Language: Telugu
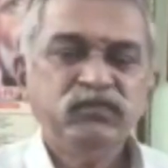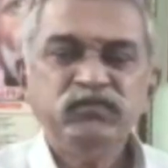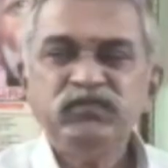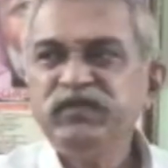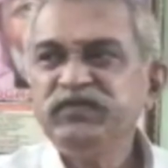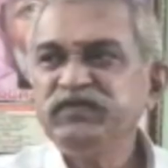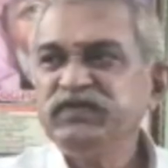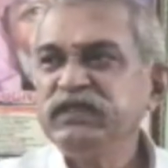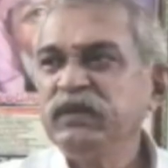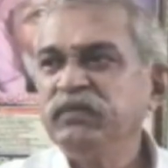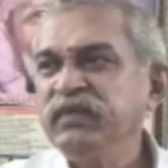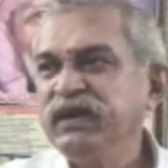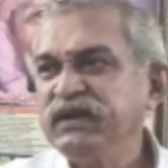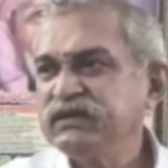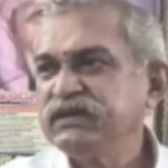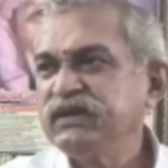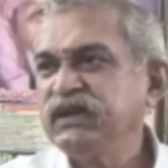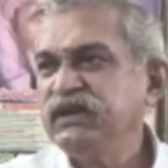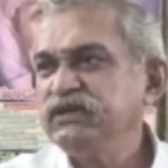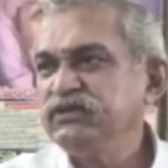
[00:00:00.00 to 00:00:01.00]
వివిధ
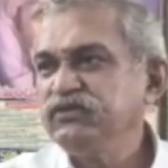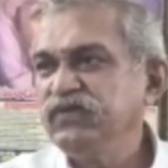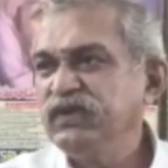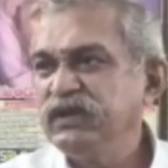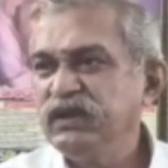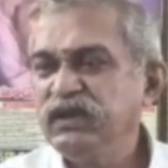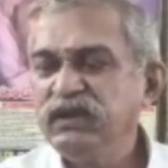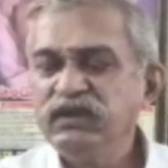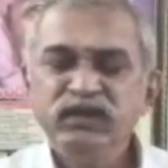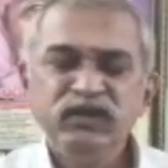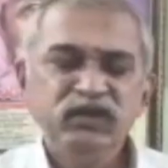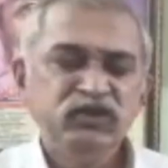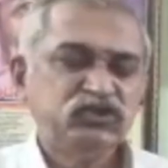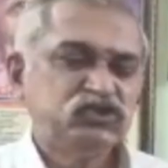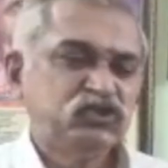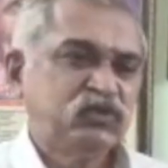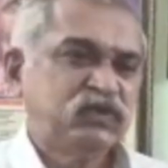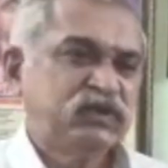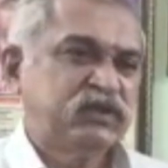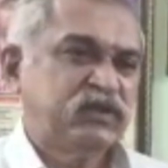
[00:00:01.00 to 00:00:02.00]
మార్గాల ద్వారా
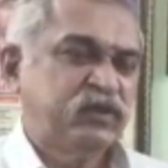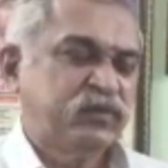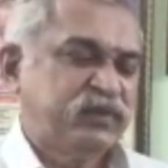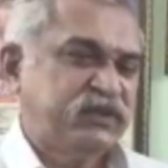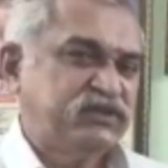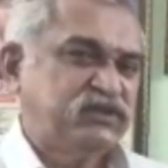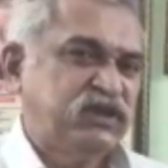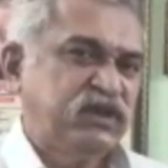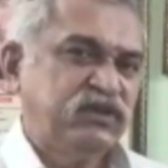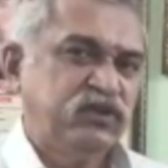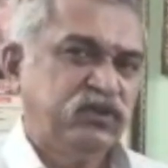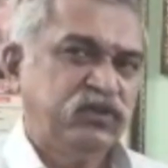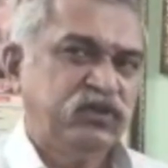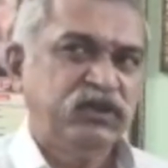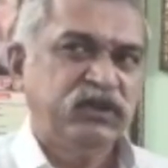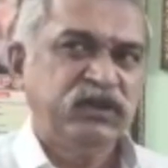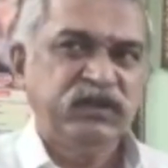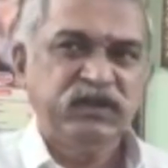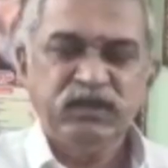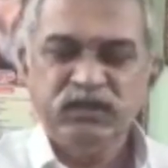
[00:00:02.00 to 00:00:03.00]
నియోజకవర్గ
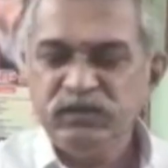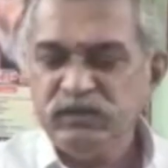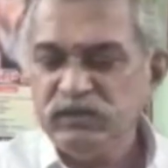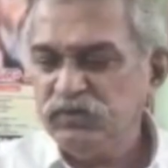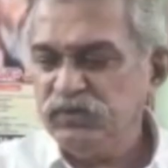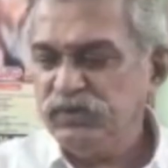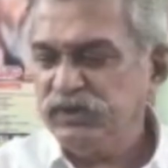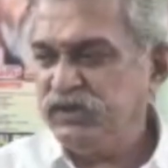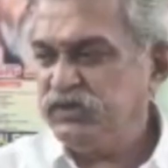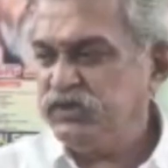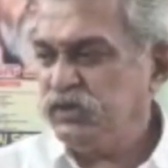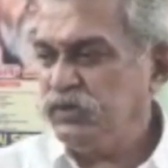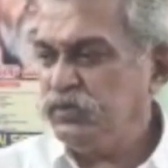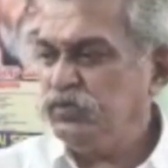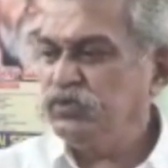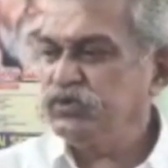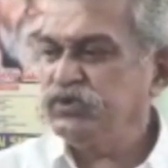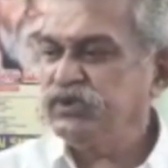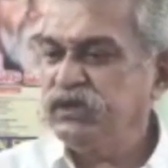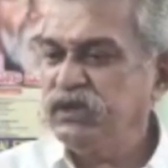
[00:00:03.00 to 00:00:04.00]
ప్రజానికానికి ఎవరైతే
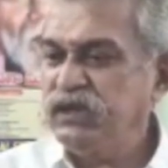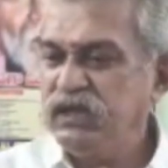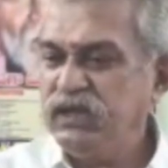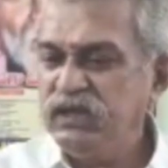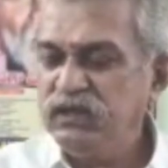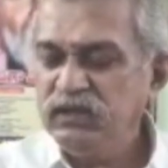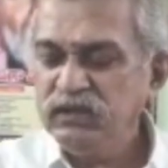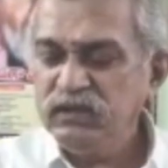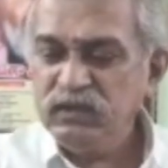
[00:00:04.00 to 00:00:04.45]
ముఖ్యంగా